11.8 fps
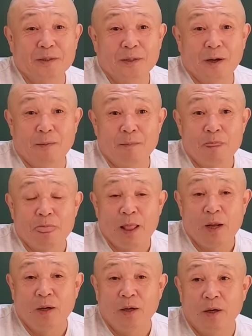그러니까
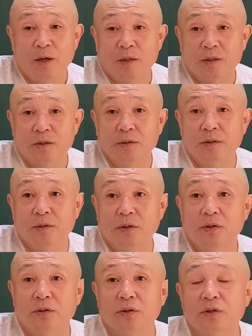
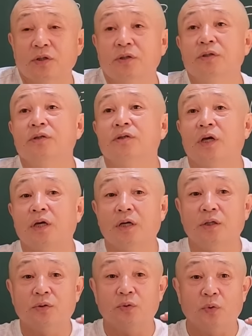어쨌든 그
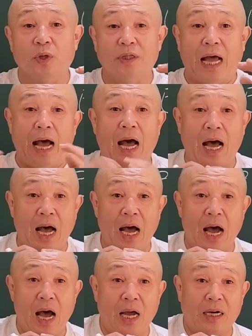세계 속에
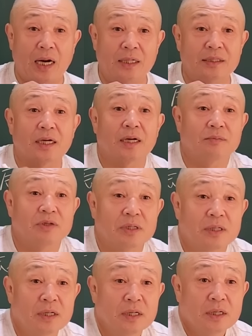나라는 사람을,
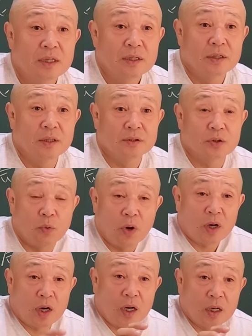
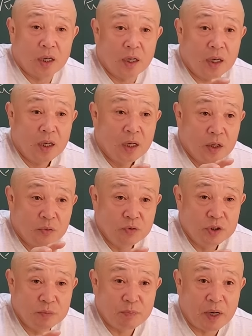정확하게
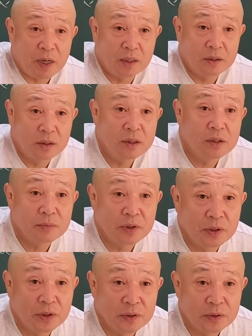위치 파악을
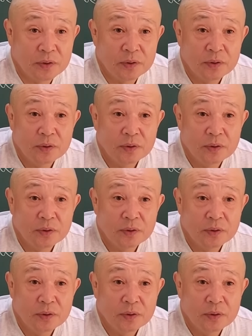하려면,